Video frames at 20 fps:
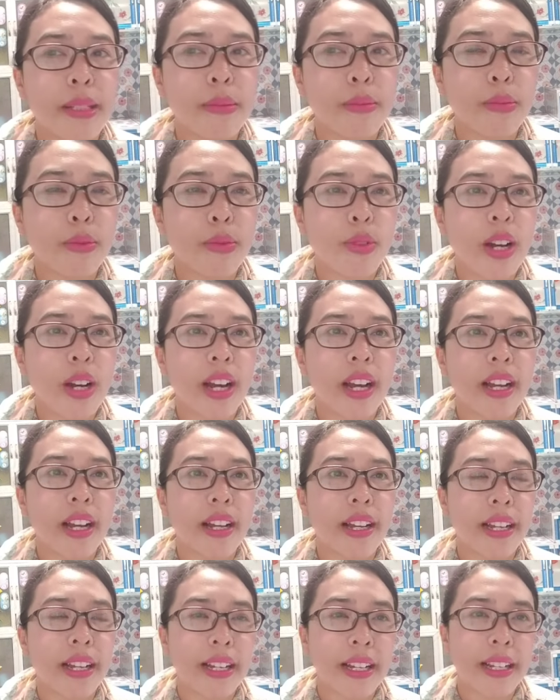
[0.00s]
dibuang
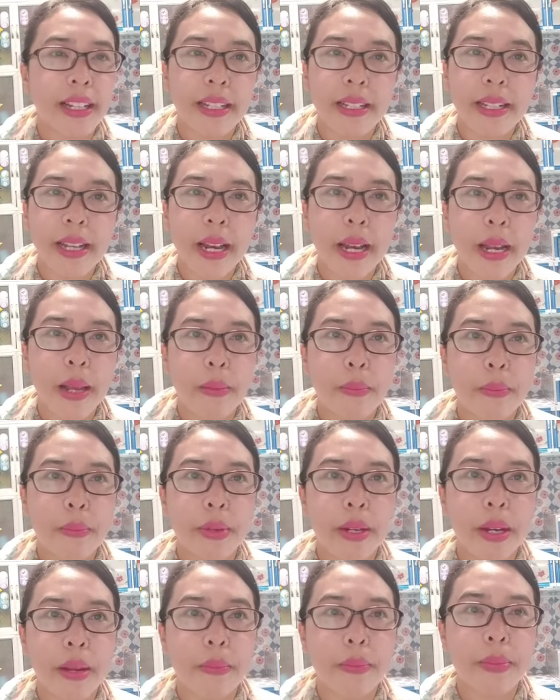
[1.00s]
ke dalam
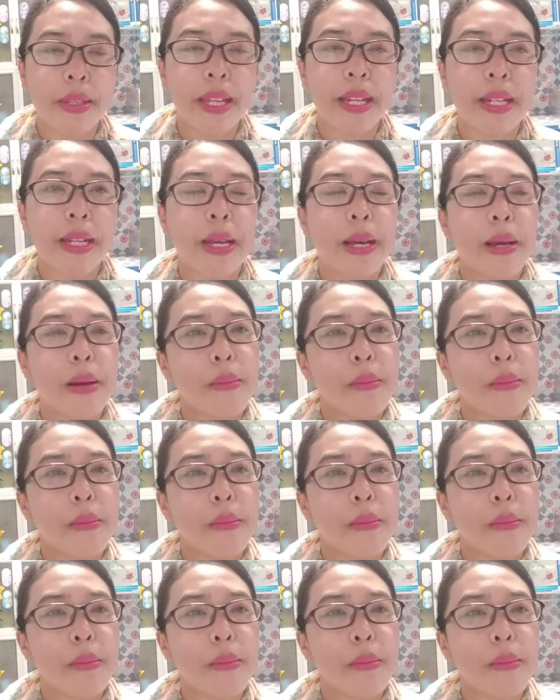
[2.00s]
perapian.